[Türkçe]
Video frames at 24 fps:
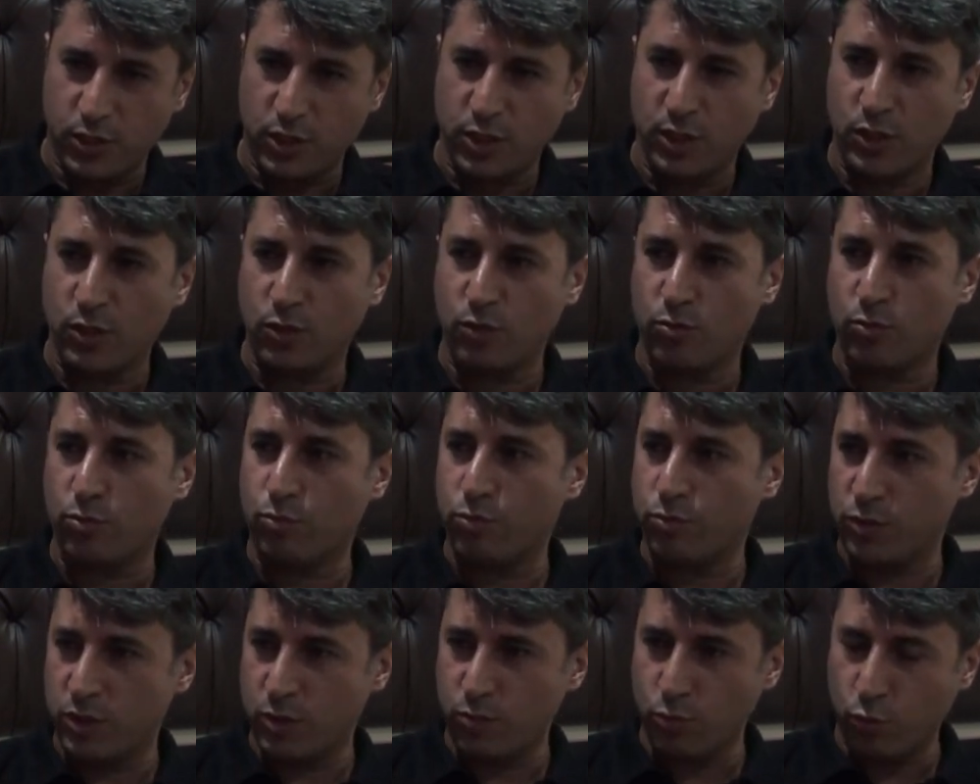Çünkü
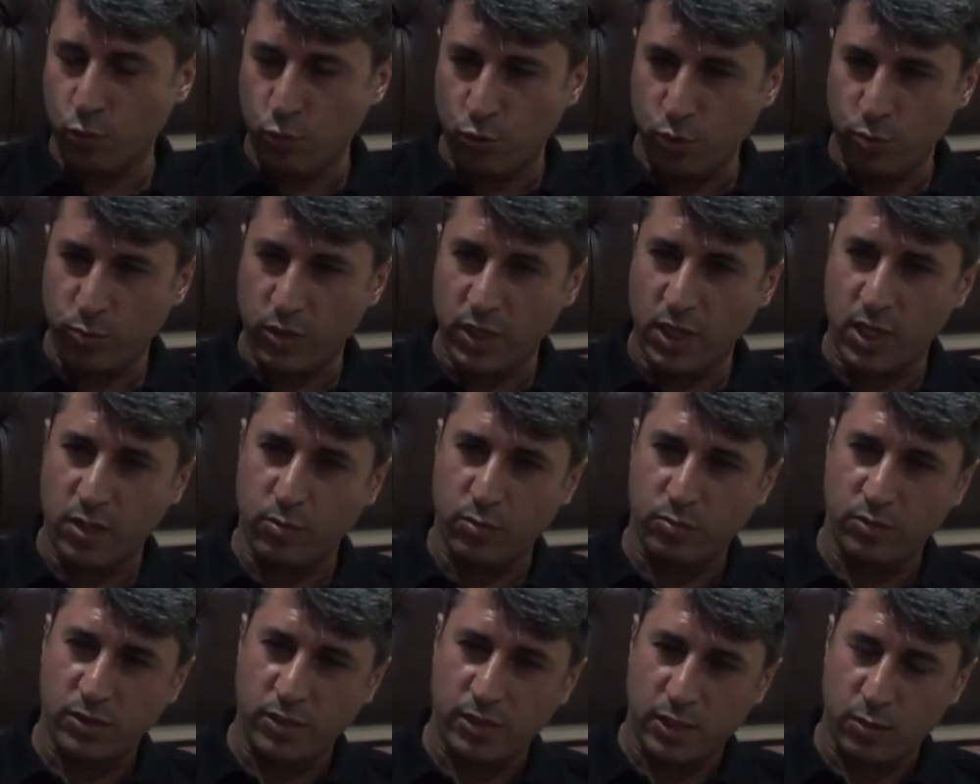bizim bu konuma
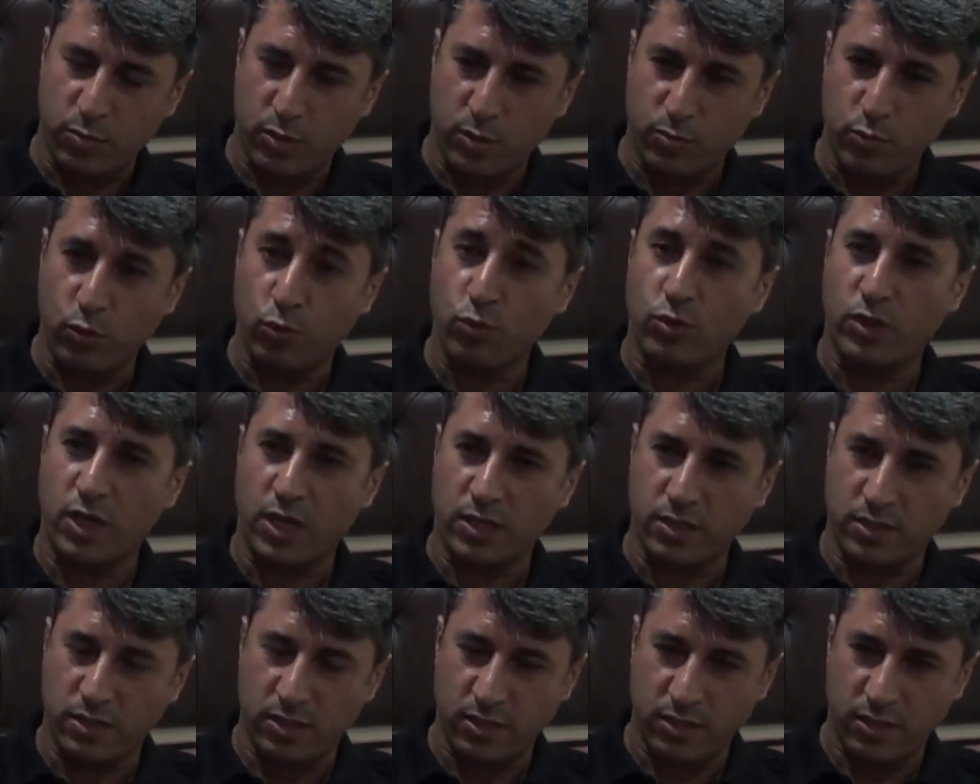gelmemizin sebebi
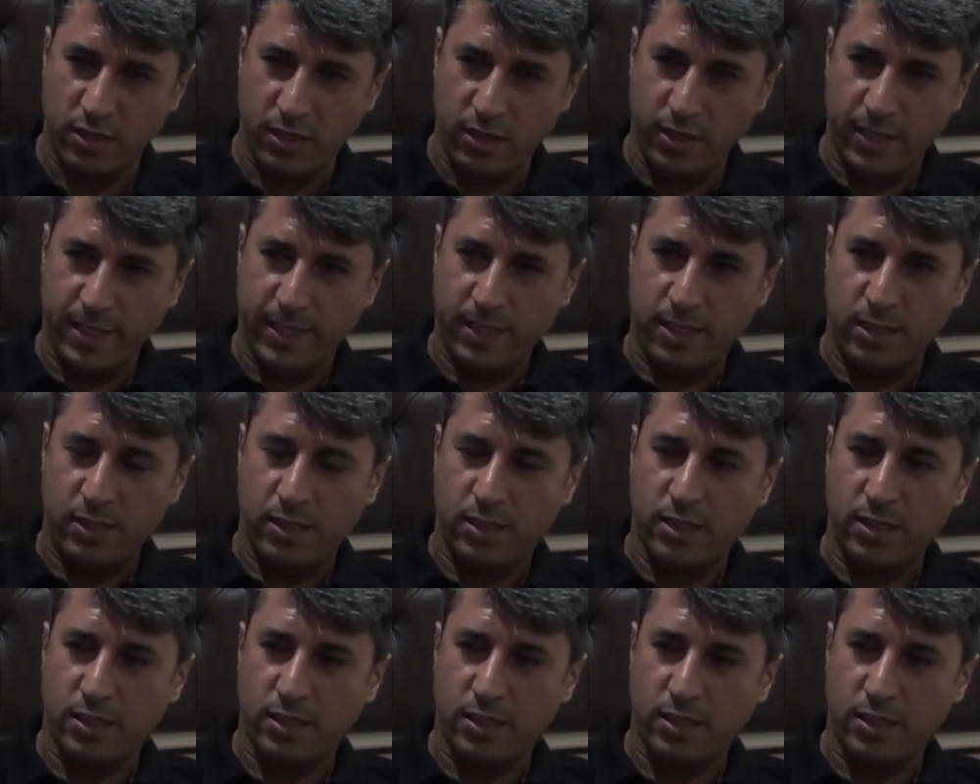onlardır. Evet.